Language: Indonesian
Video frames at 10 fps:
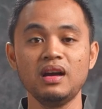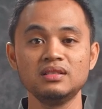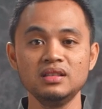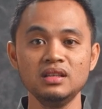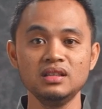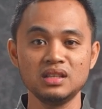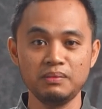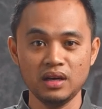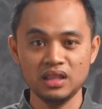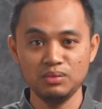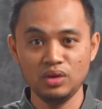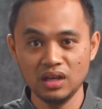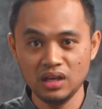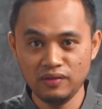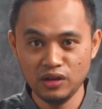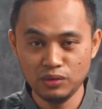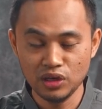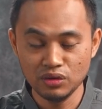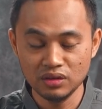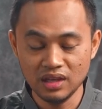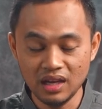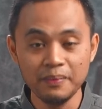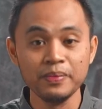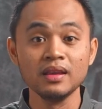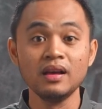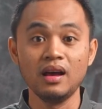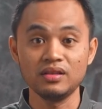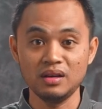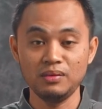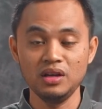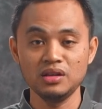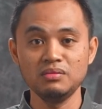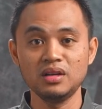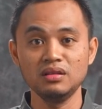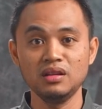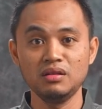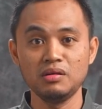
kasih. Sampai ketemu lagi di video berikutnya. Assalamualaikum warahmatullahi